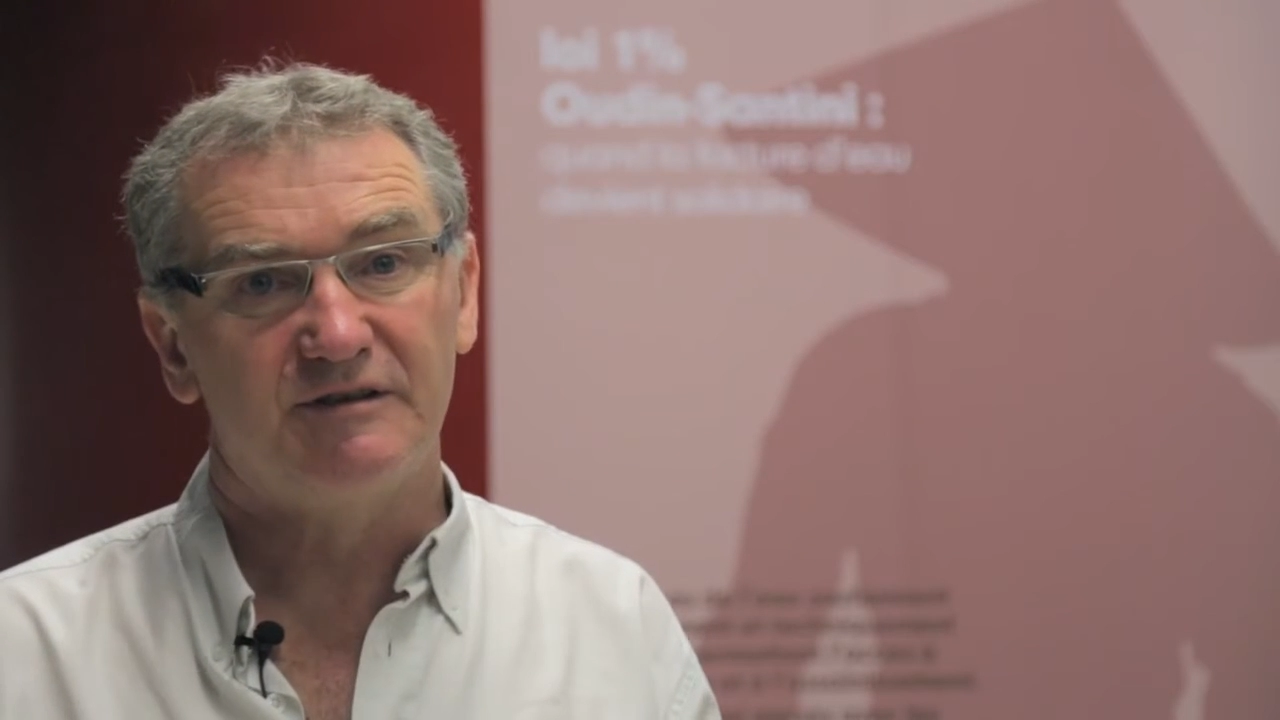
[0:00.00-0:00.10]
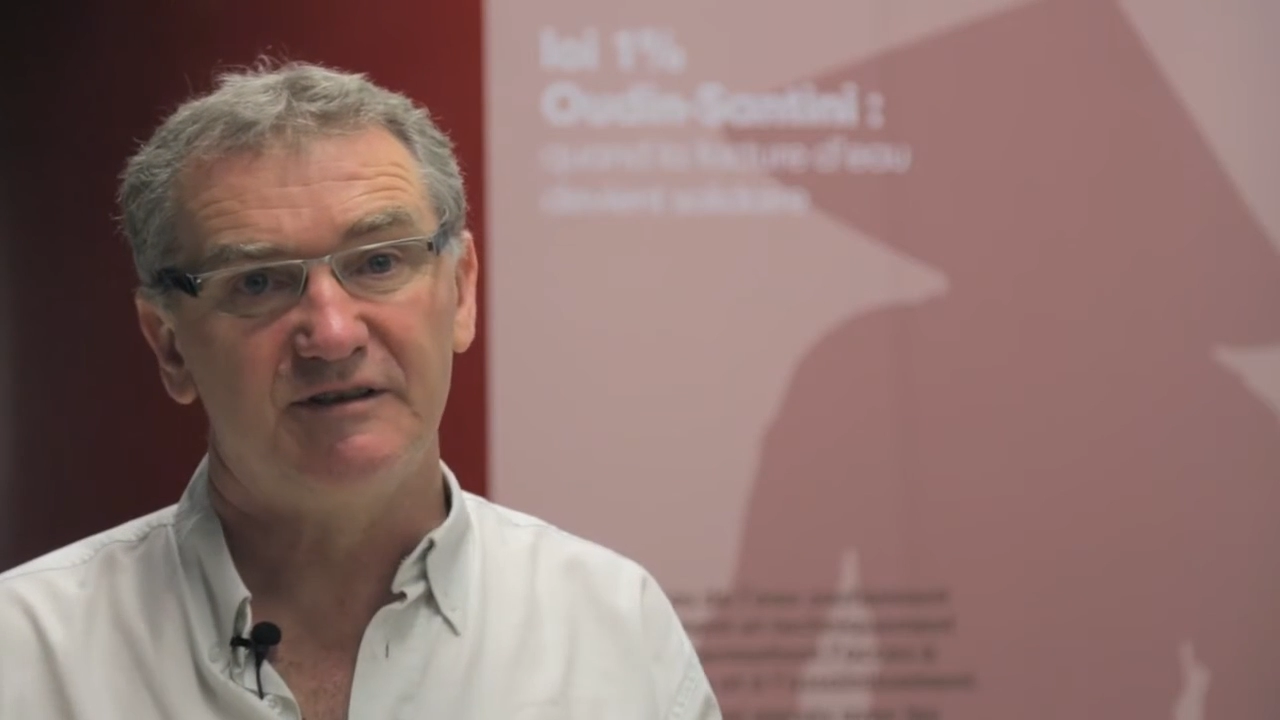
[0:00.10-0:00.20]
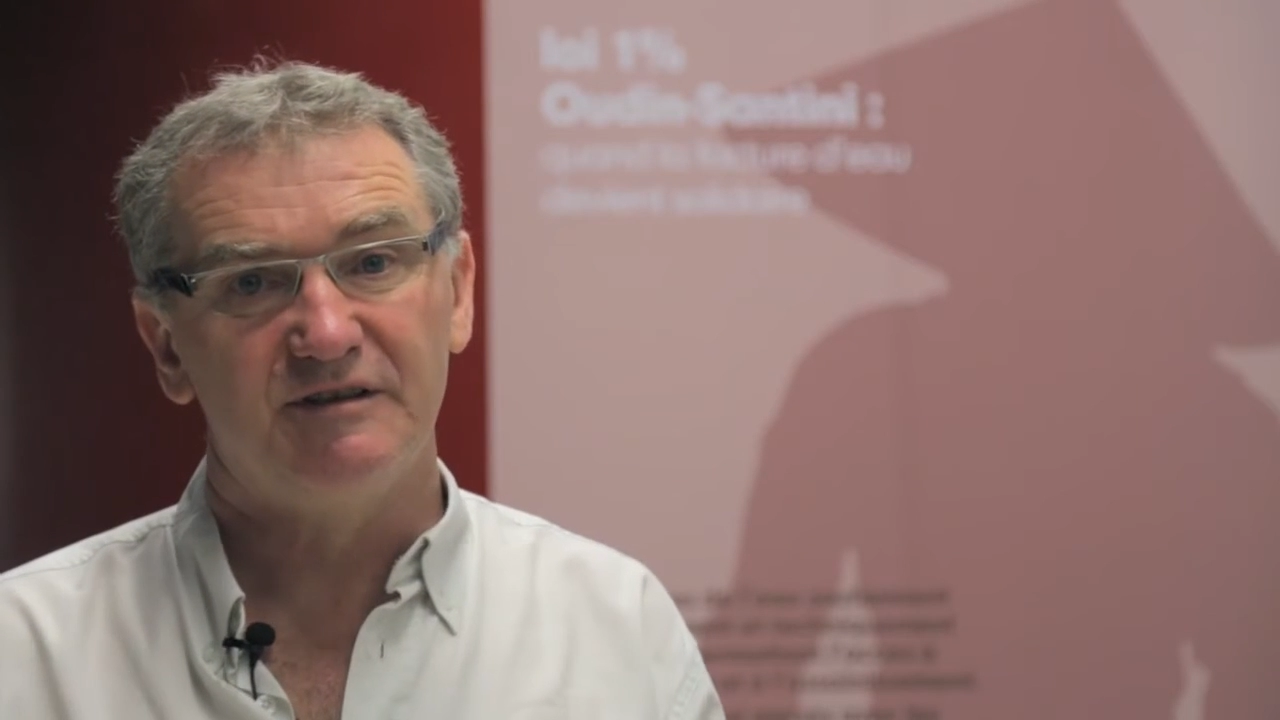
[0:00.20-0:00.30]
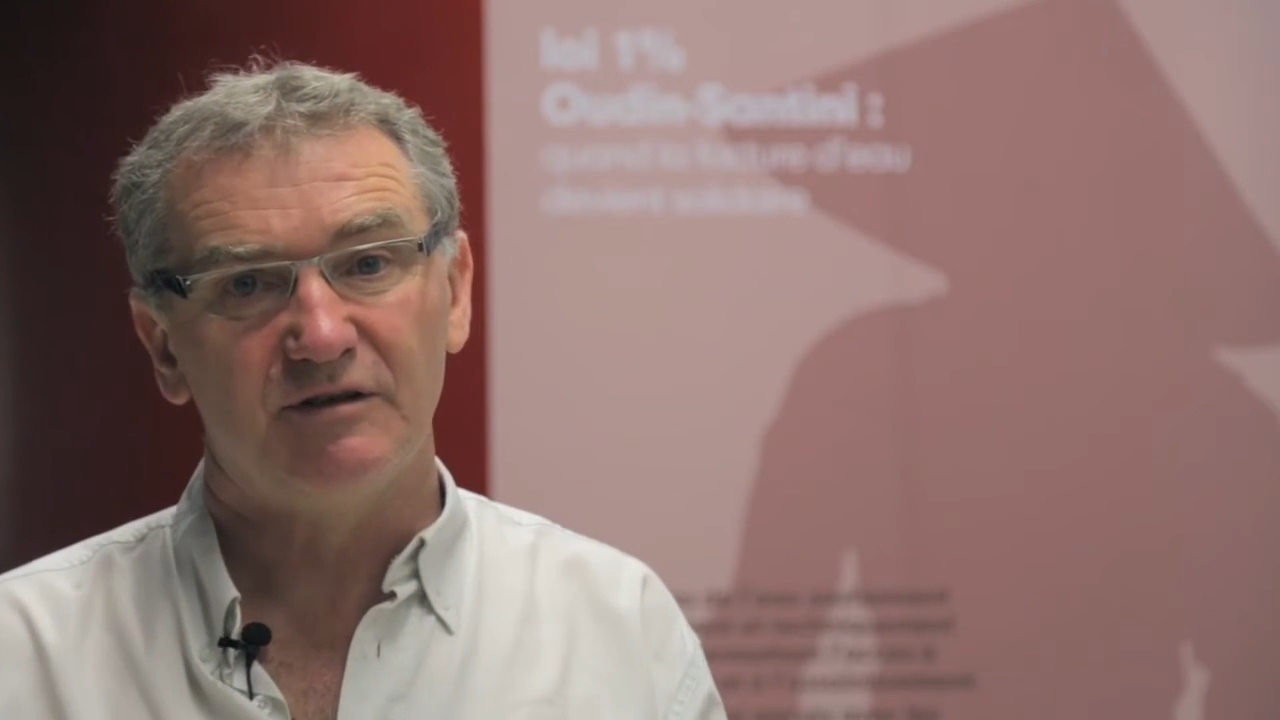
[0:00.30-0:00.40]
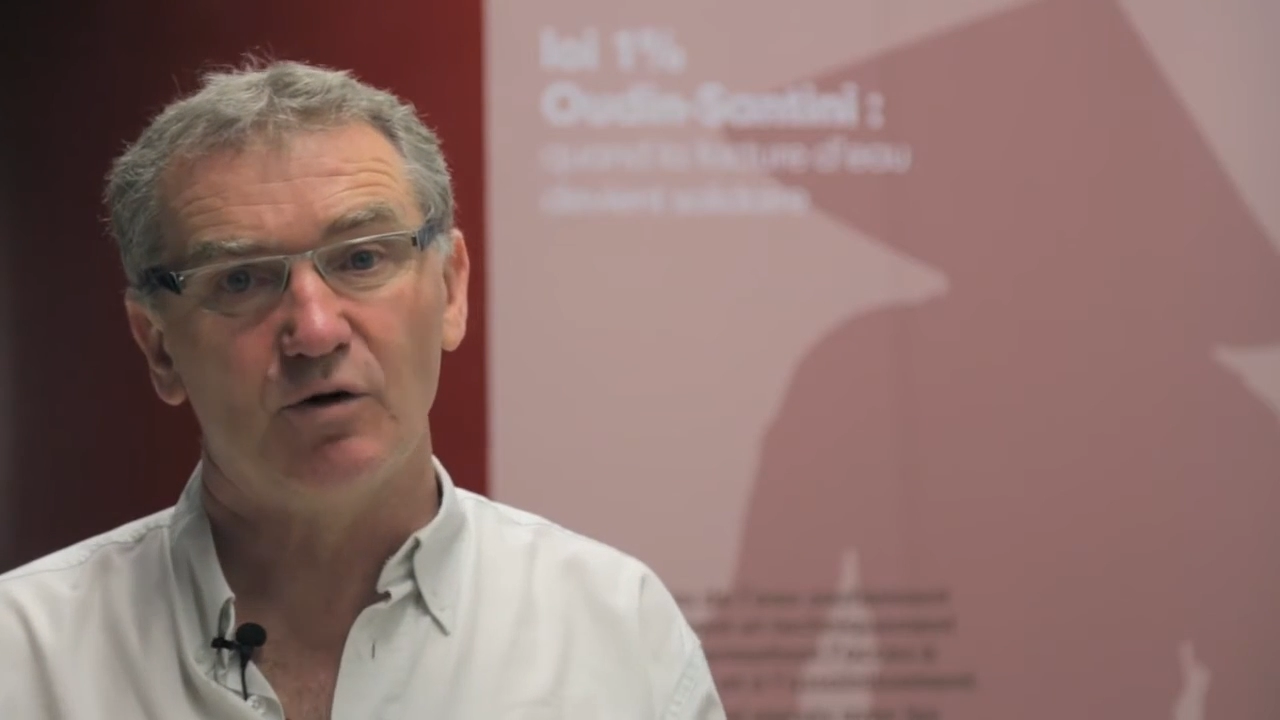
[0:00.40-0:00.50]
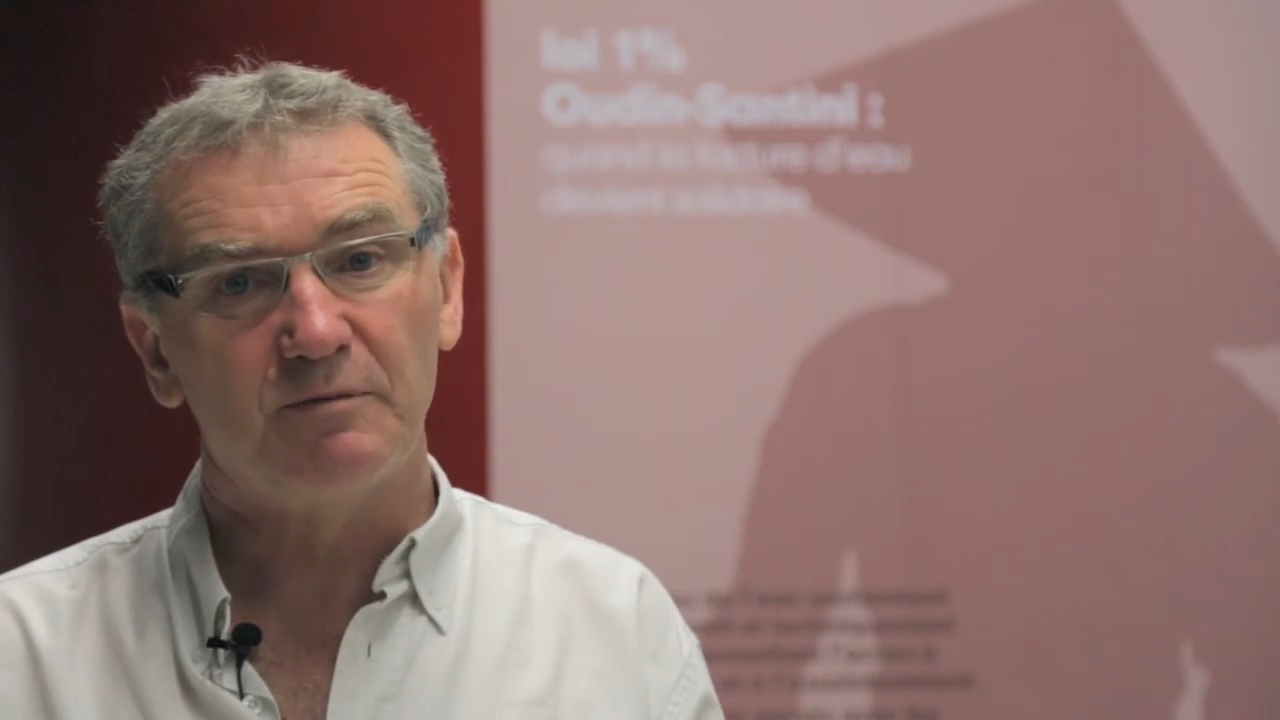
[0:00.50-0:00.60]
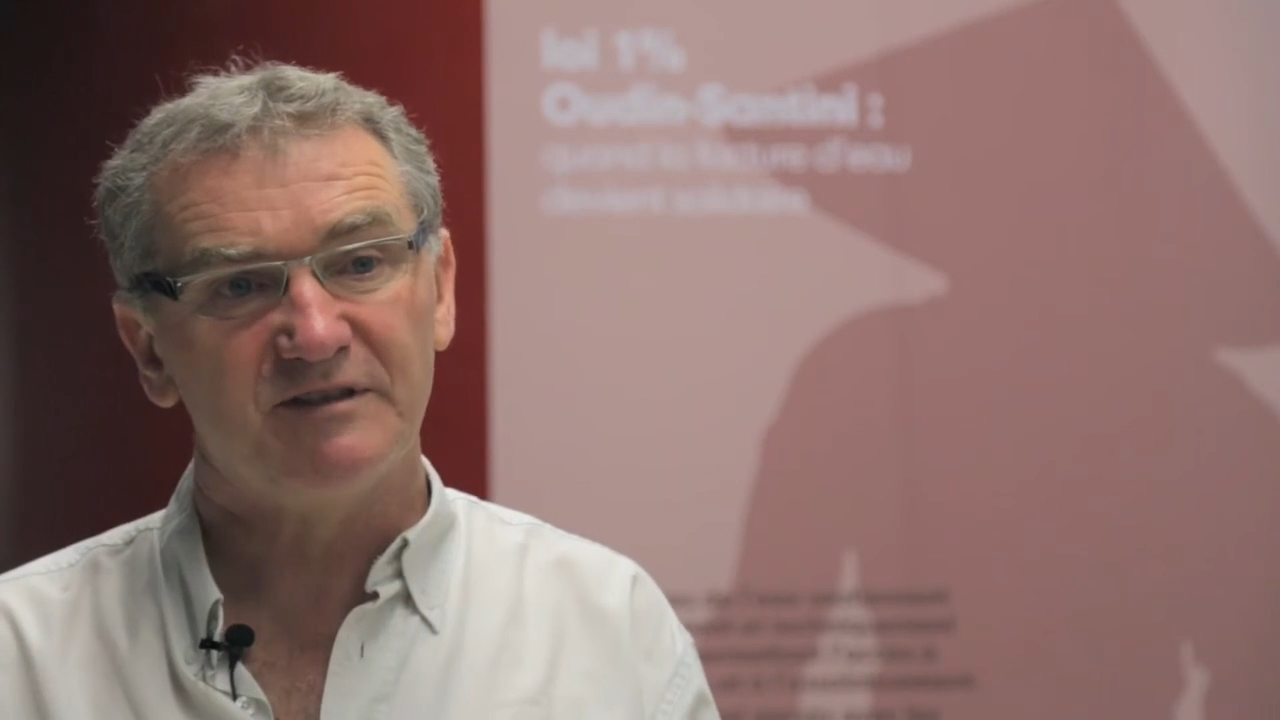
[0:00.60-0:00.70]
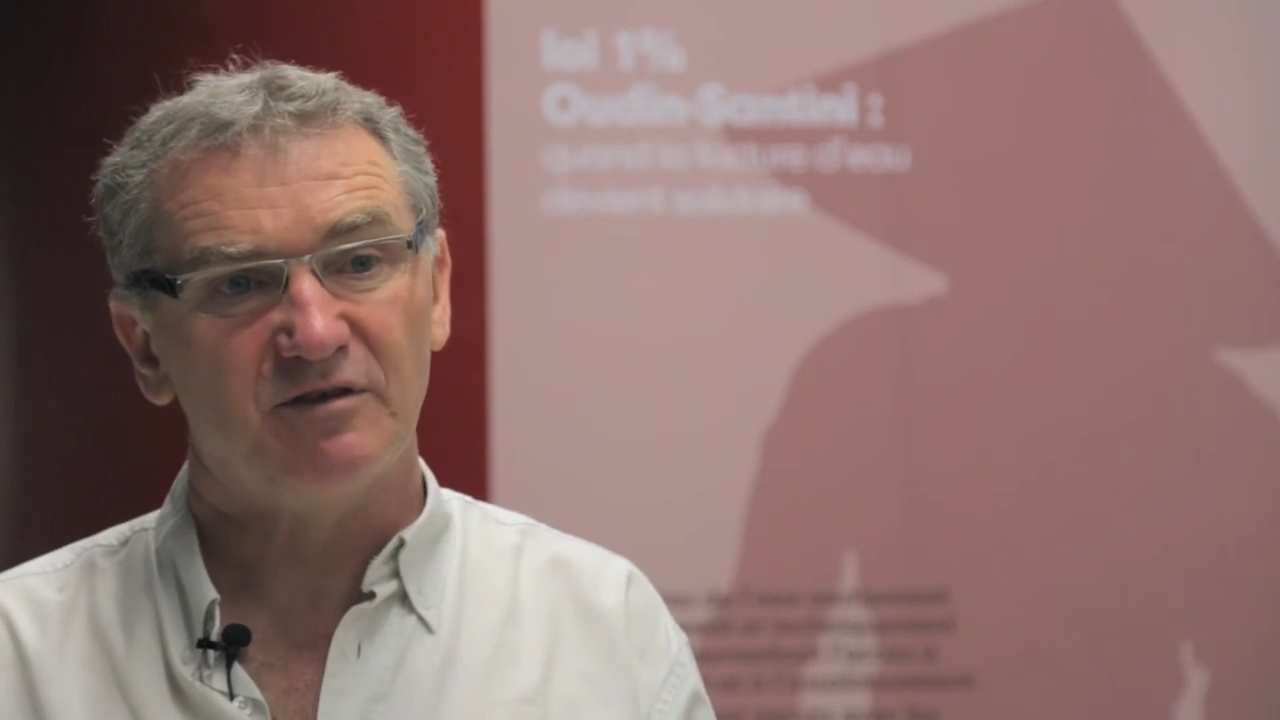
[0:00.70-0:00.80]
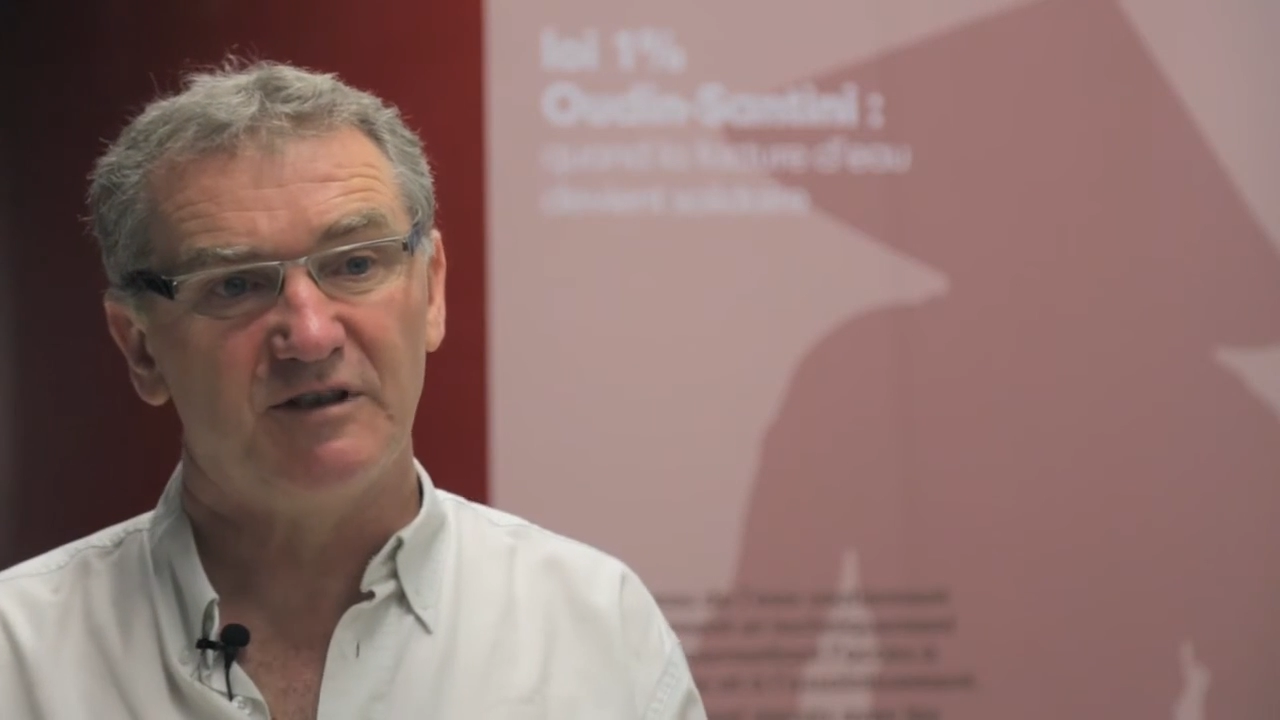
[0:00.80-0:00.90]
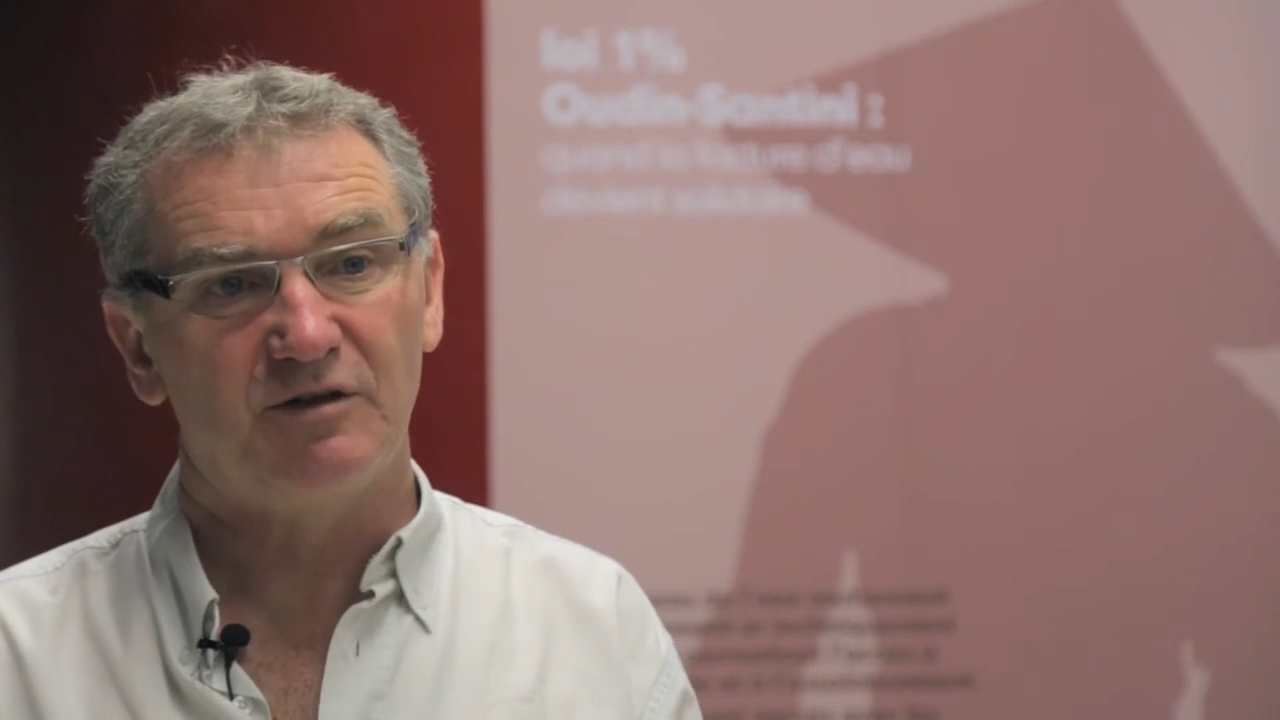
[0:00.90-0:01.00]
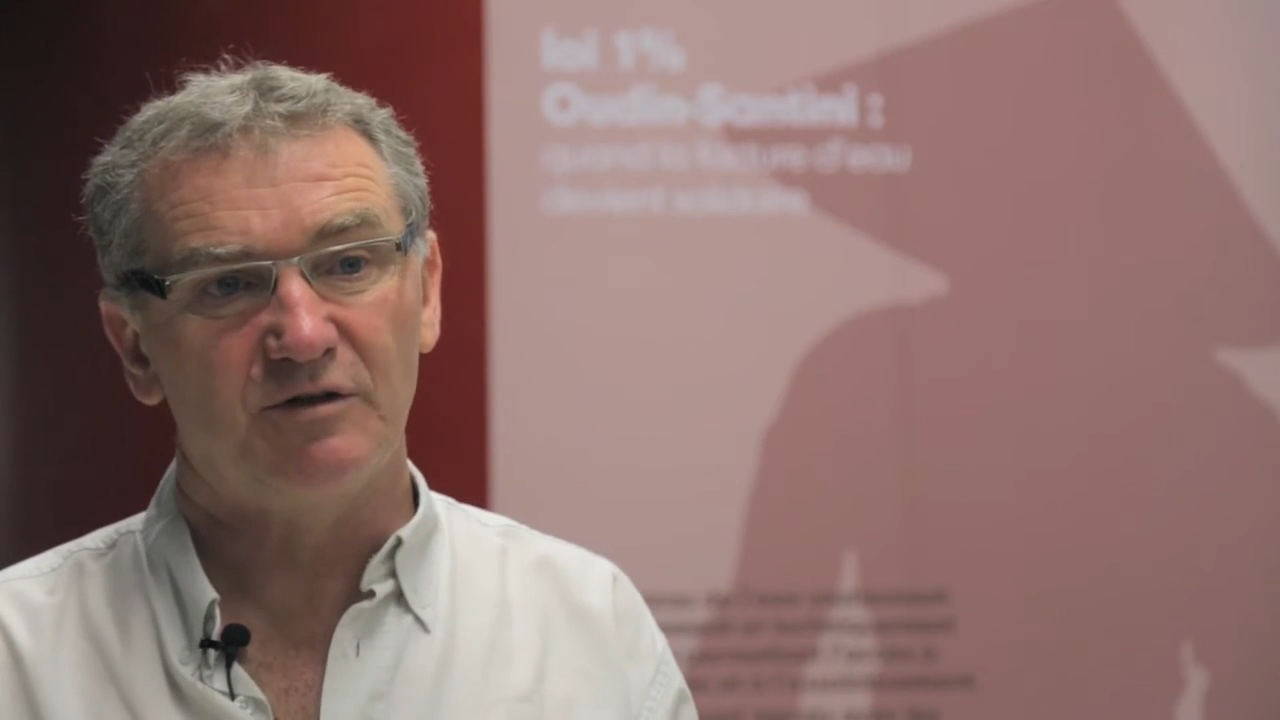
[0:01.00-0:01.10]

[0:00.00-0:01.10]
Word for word: qui représentent